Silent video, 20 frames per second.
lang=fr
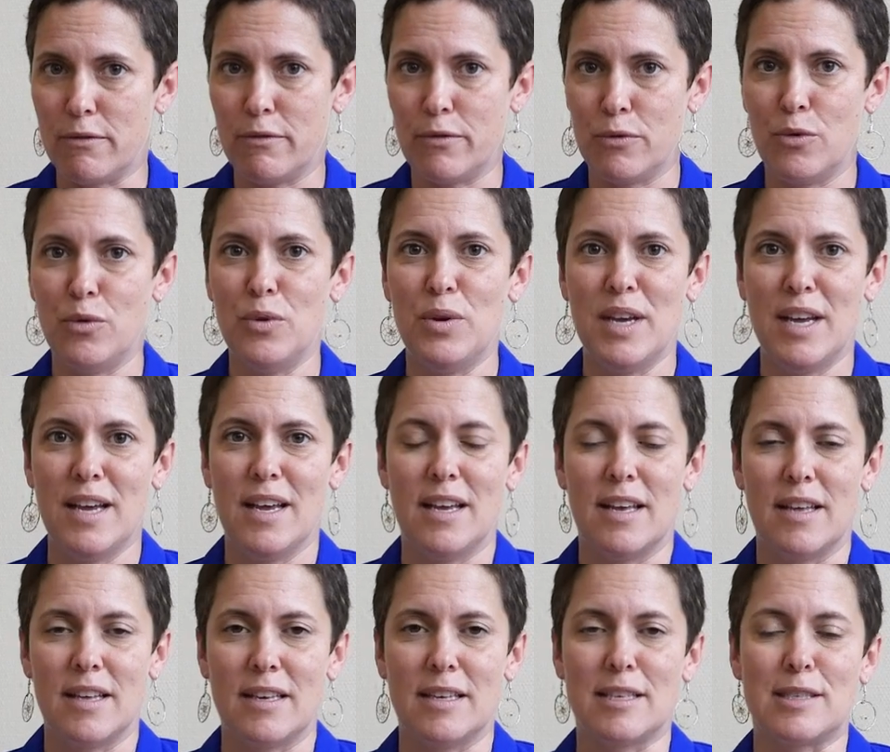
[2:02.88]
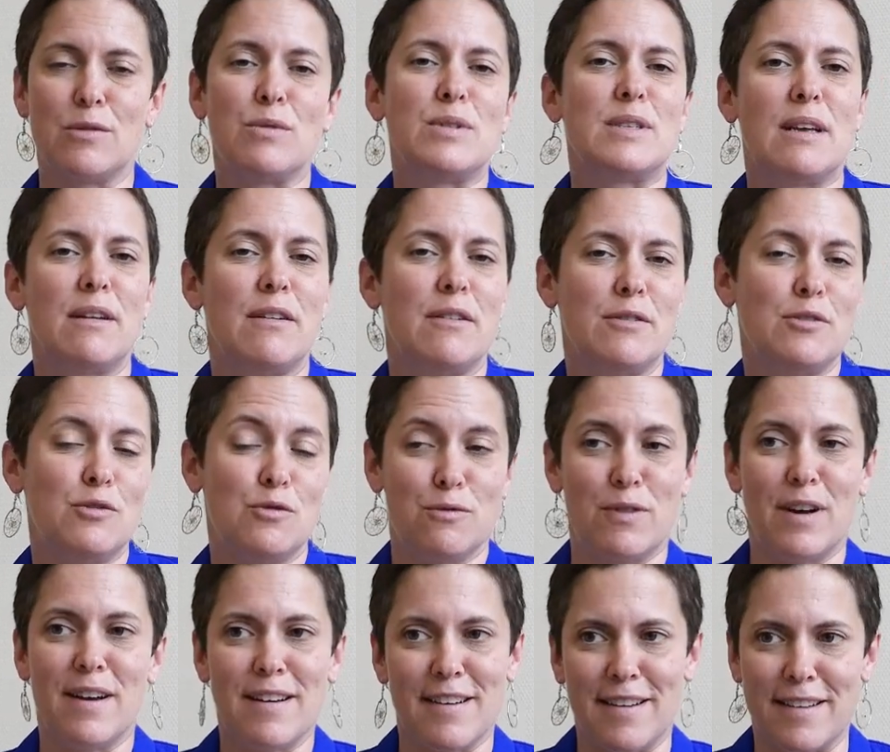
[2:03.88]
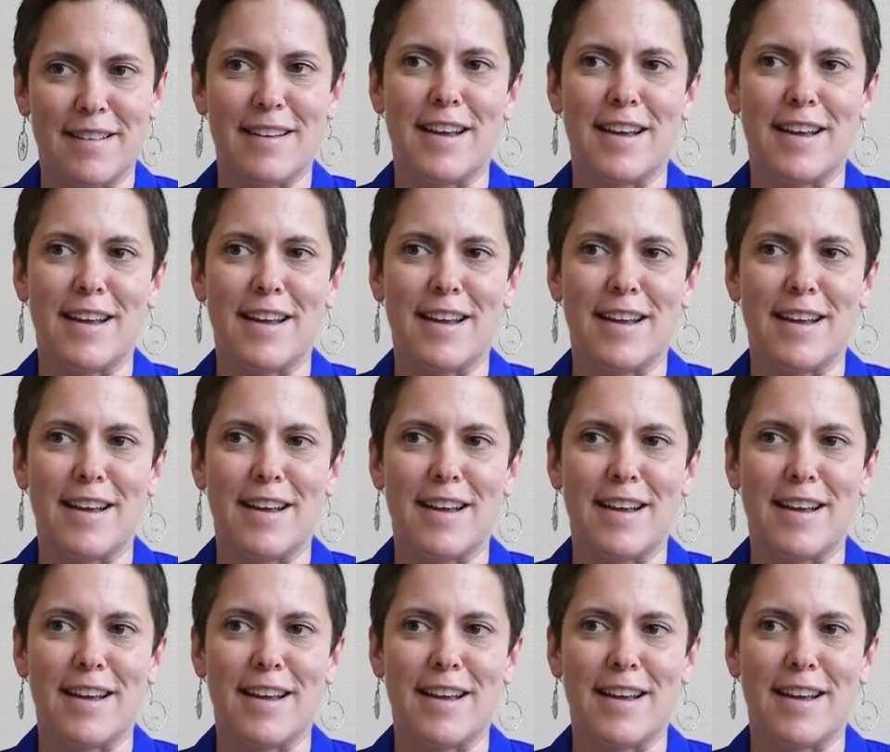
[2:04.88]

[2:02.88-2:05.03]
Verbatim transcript: vue, qui sont souvent euh,